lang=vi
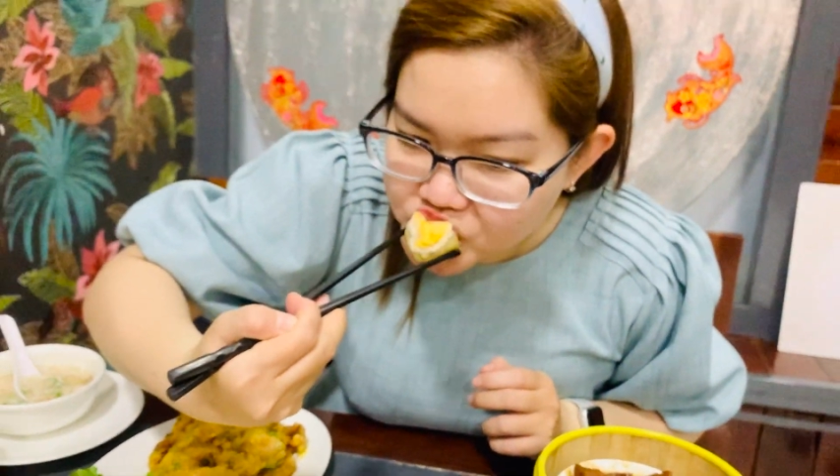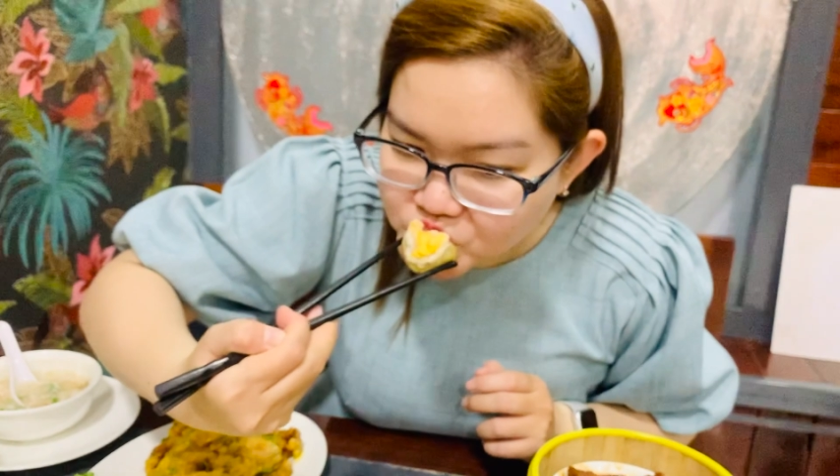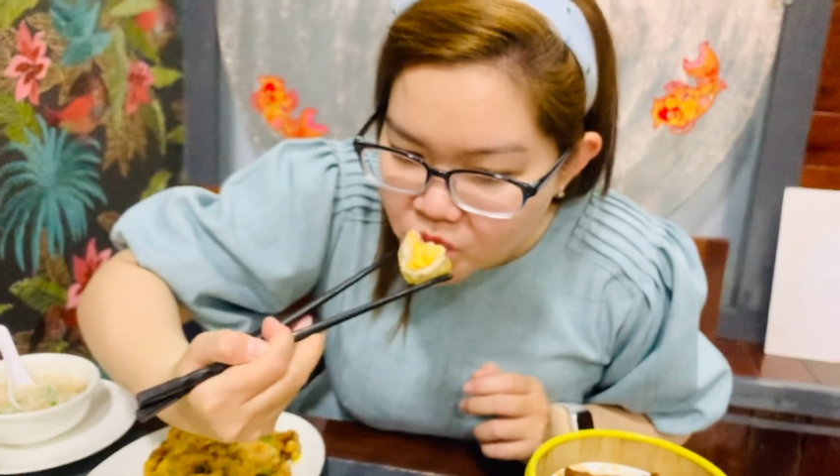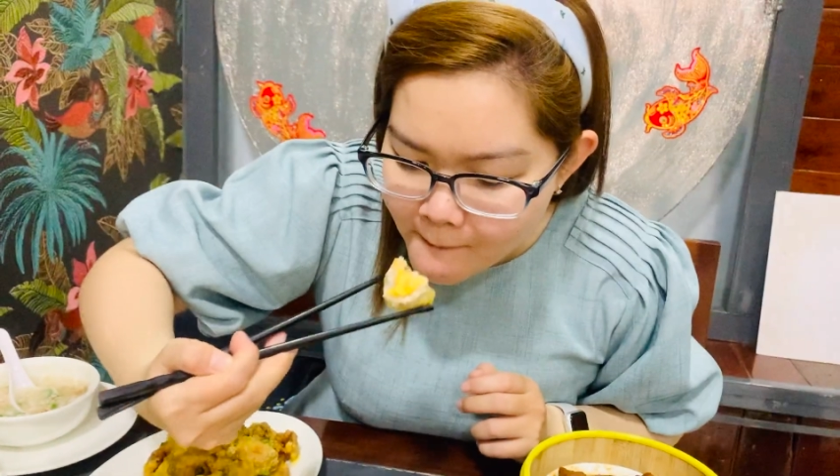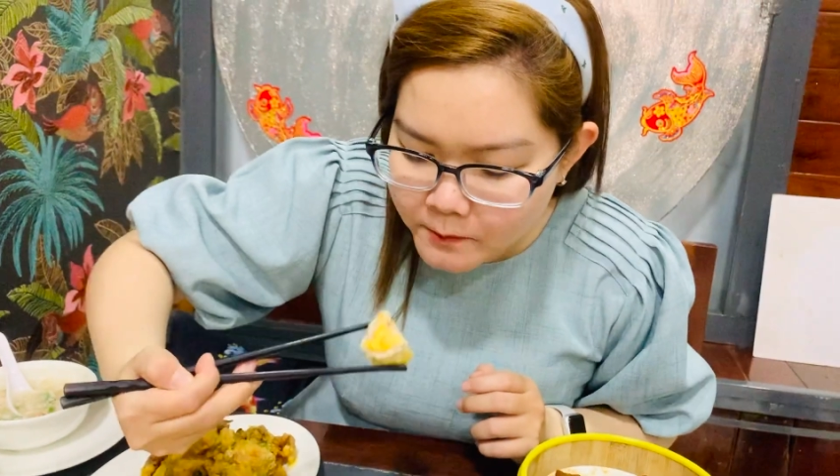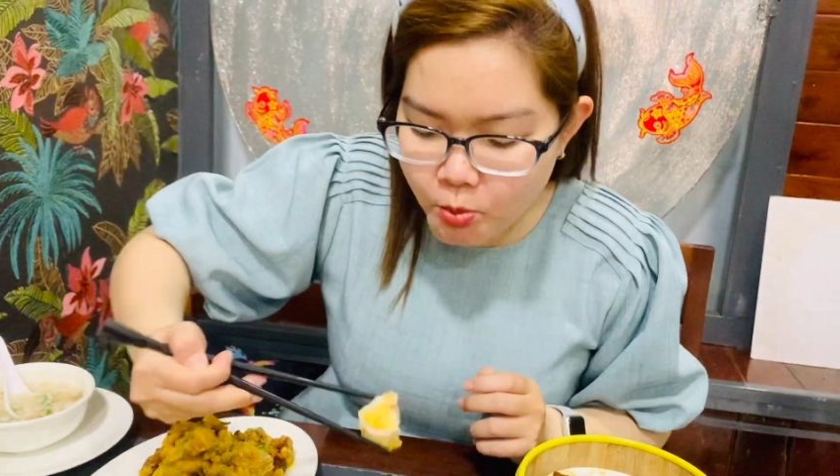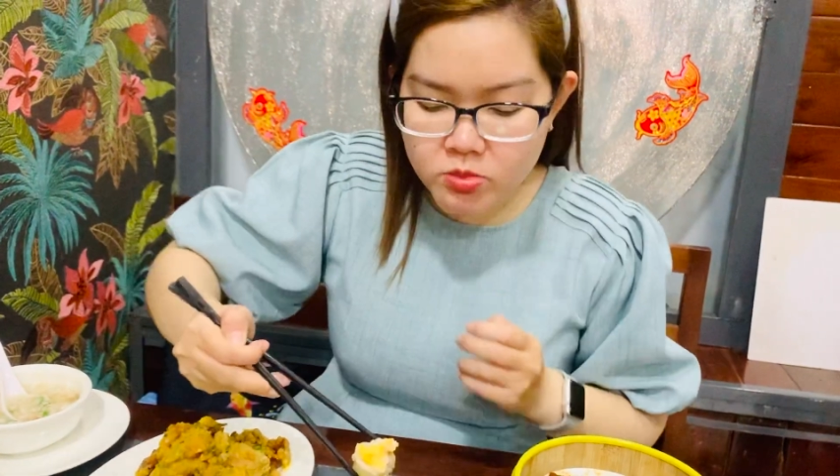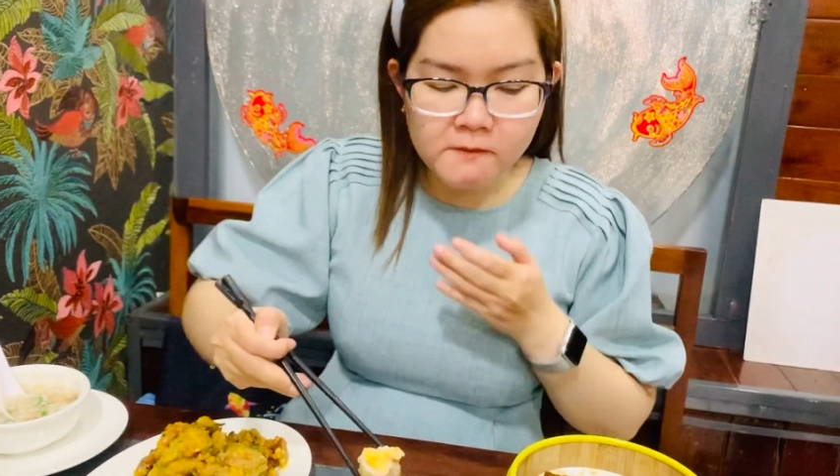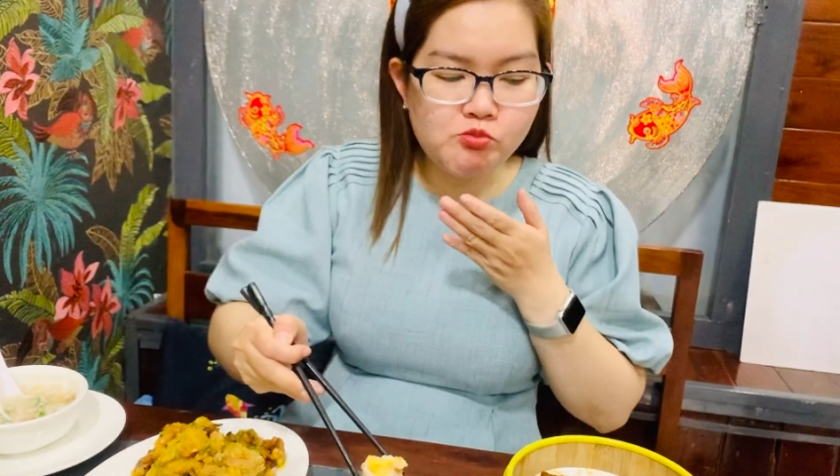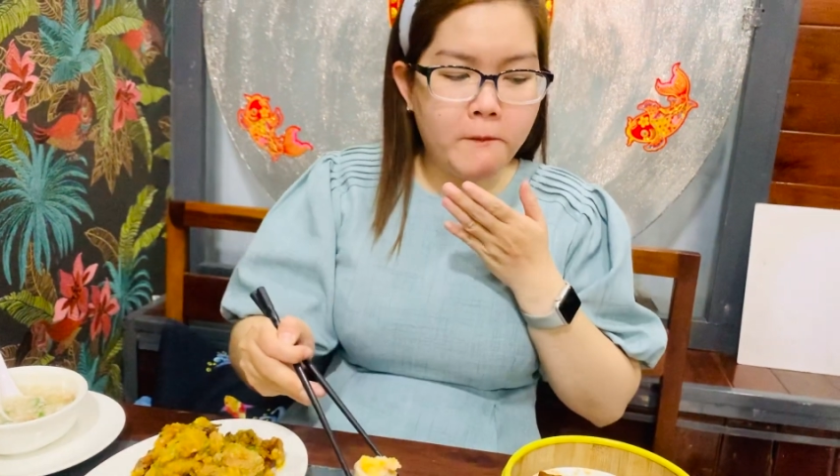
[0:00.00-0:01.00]
Cắn vô
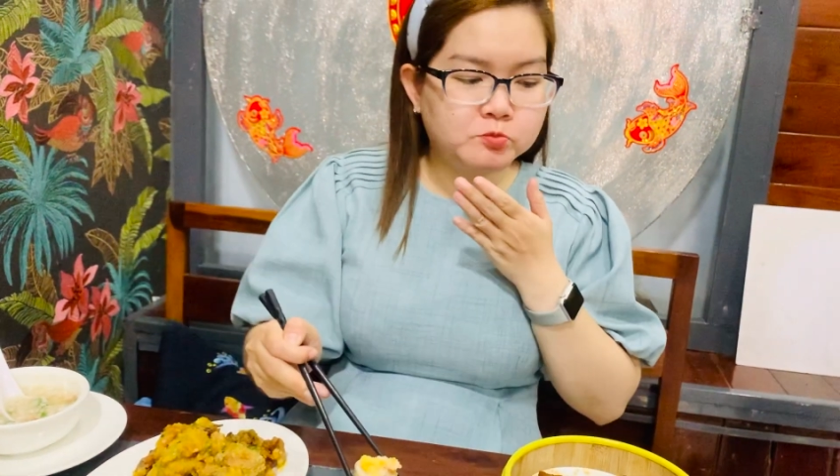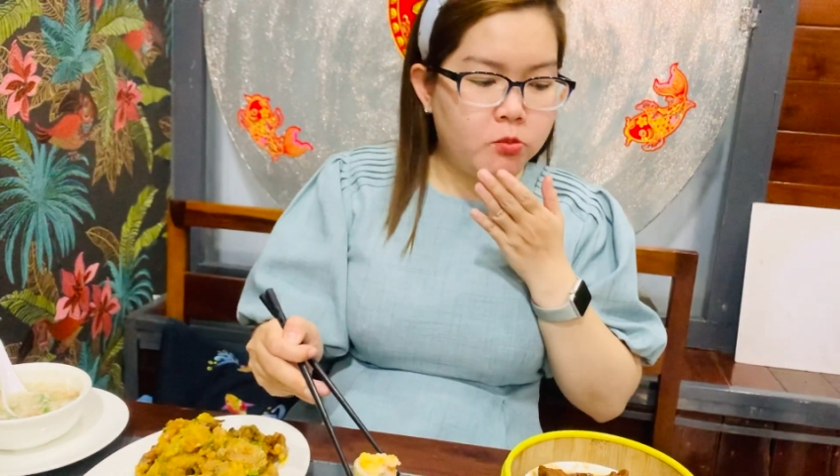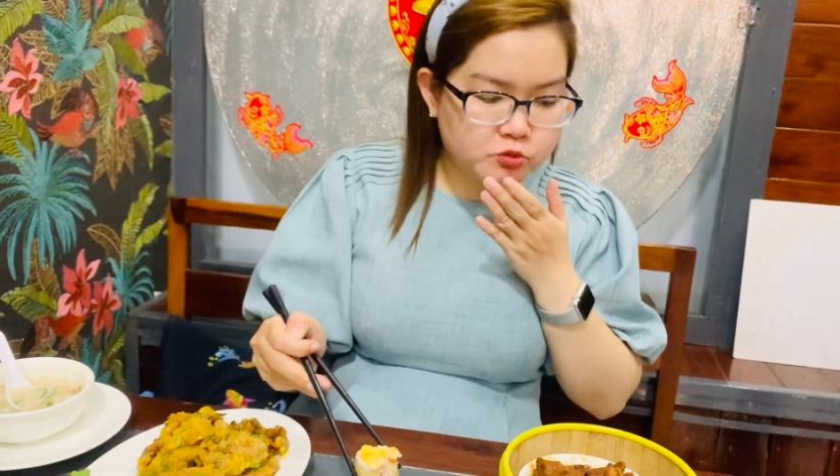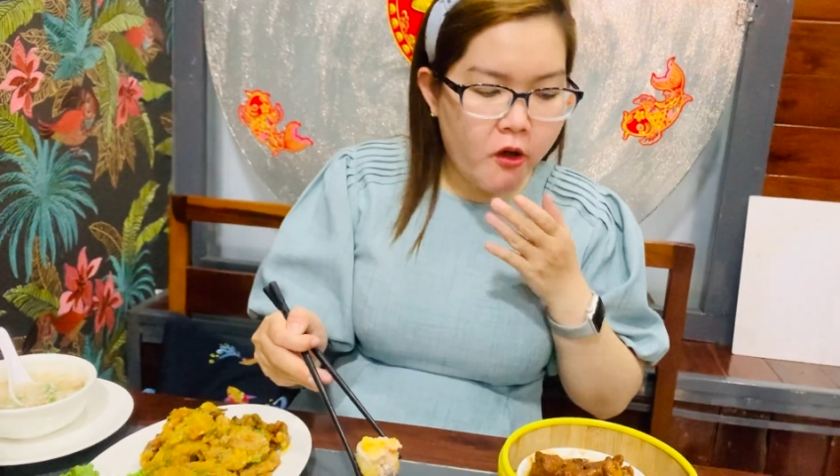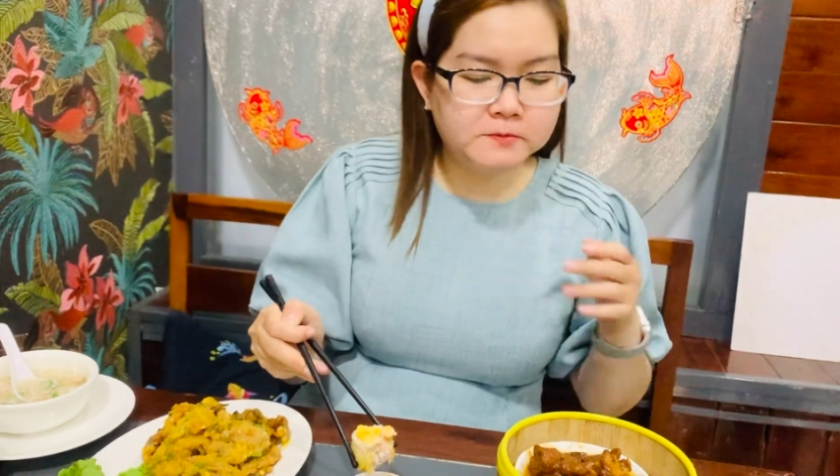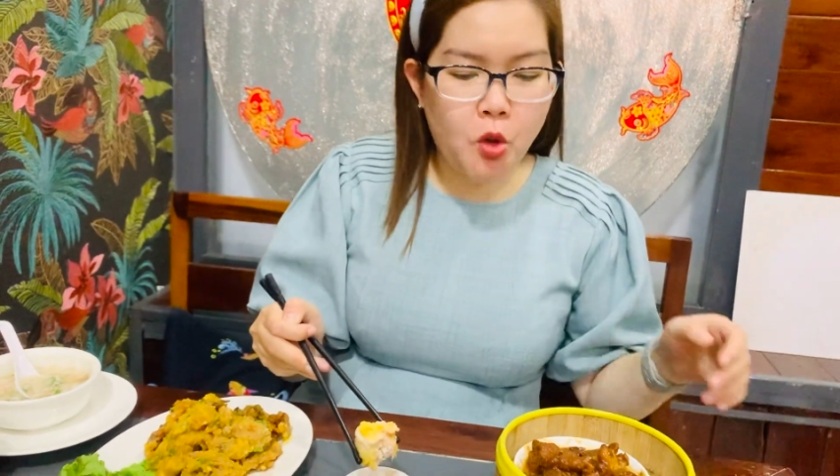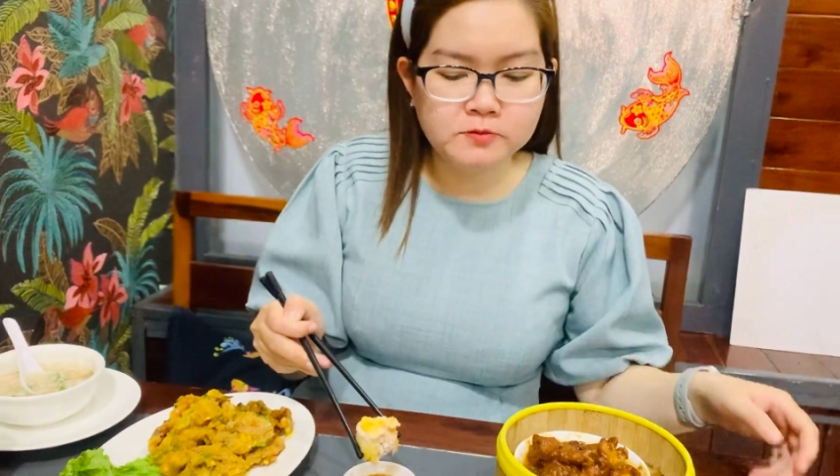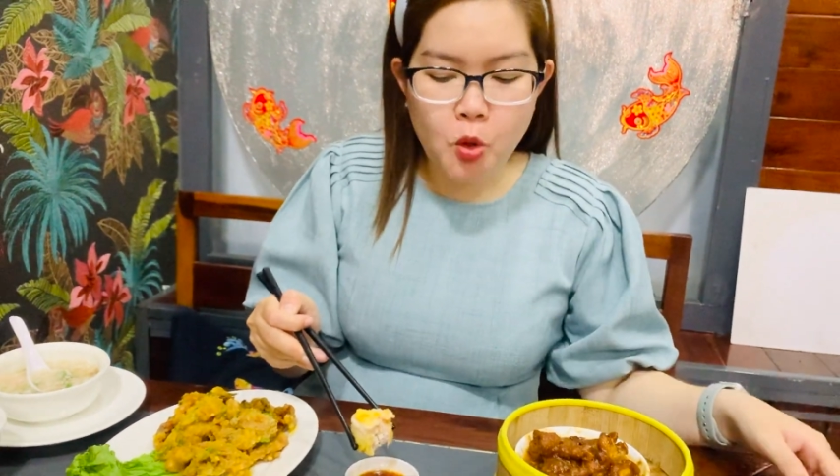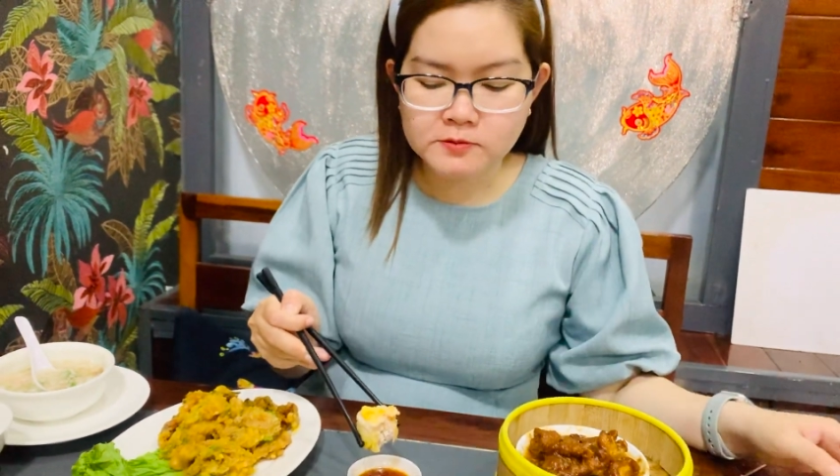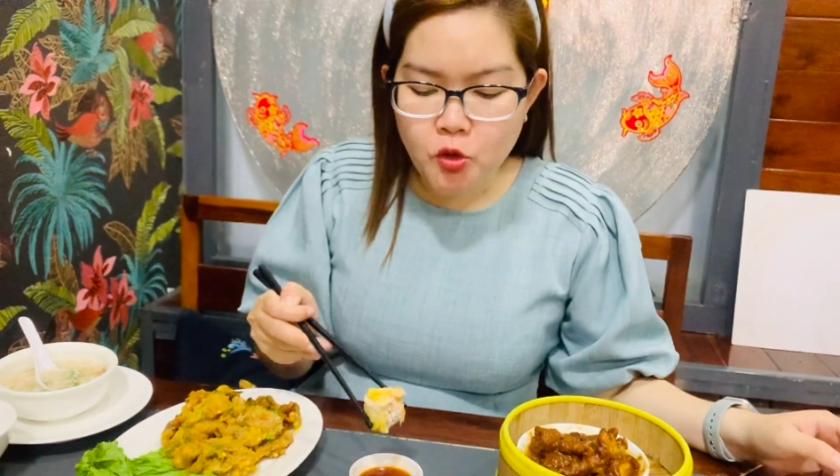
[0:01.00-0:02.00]
thì thấy cái
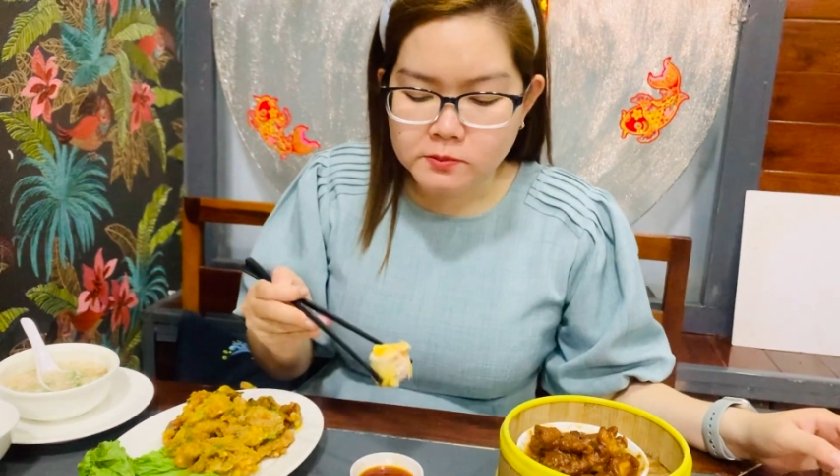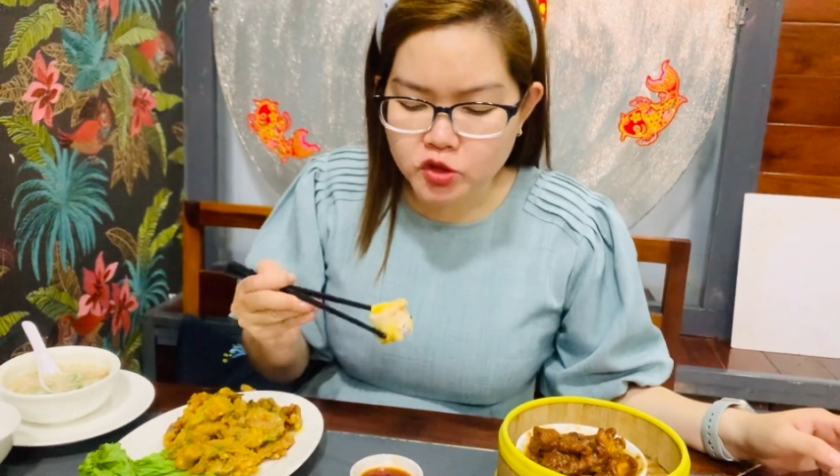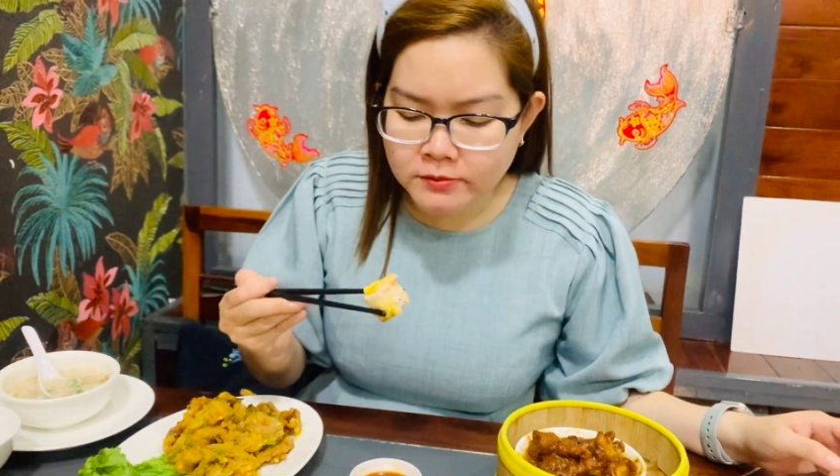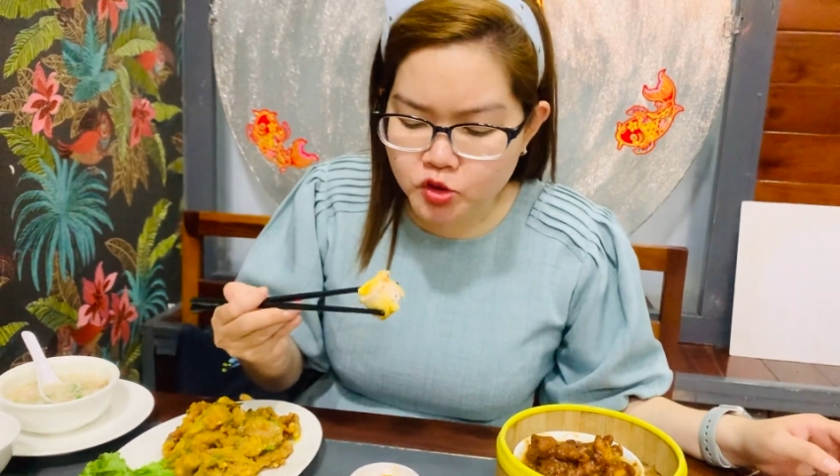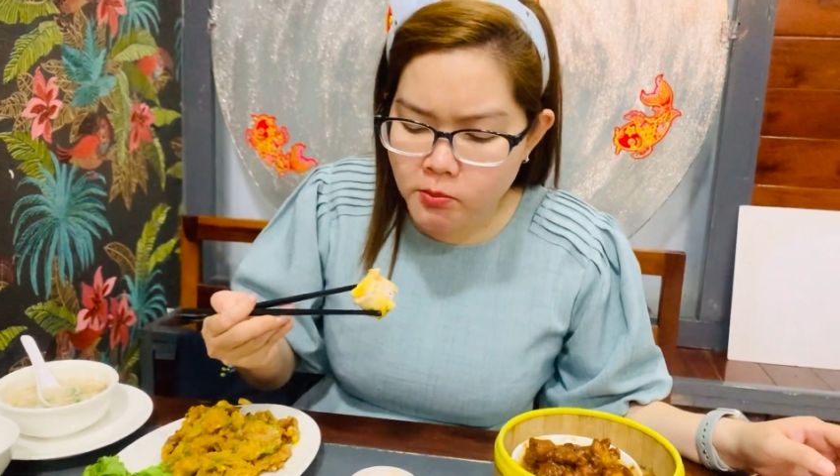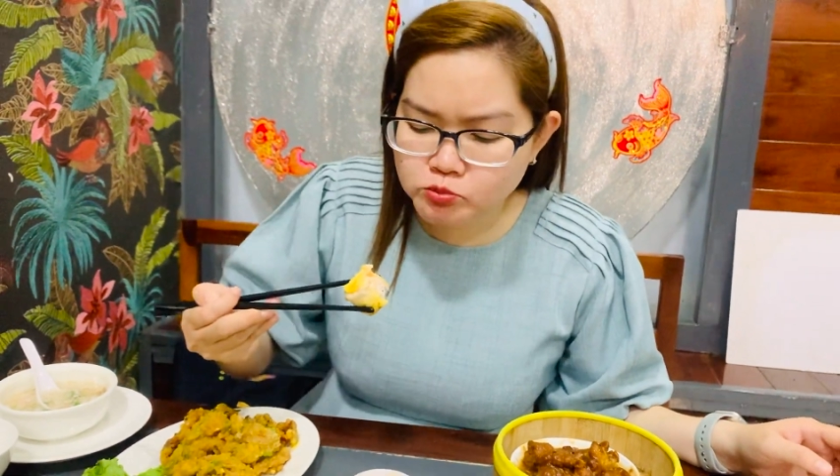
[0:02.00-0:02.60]
thơm mùi trứng muối lắm.